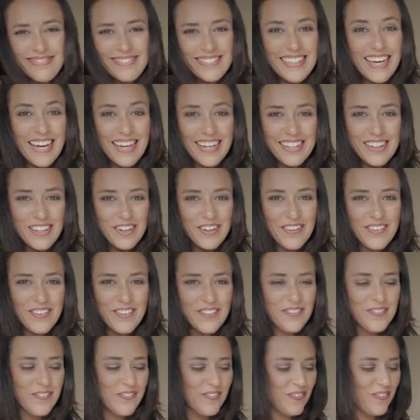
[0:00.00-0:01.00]
ya, entró.
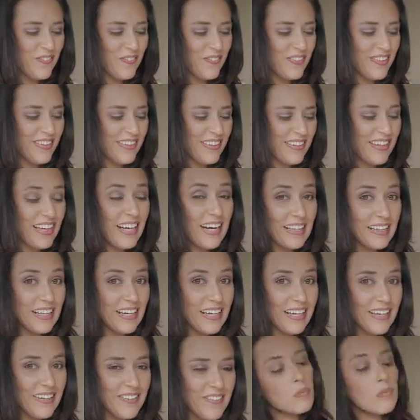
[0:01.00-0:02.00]
A la
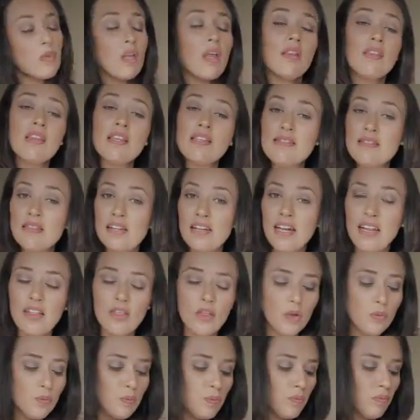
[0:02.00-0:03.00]
tanga.
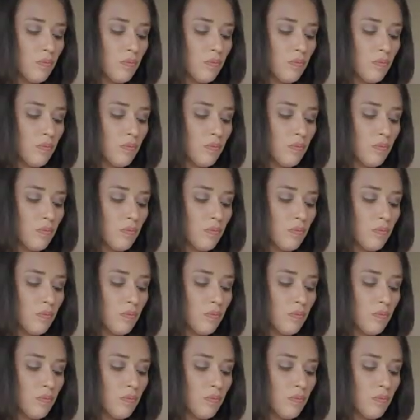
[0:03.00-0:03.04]
Discreto.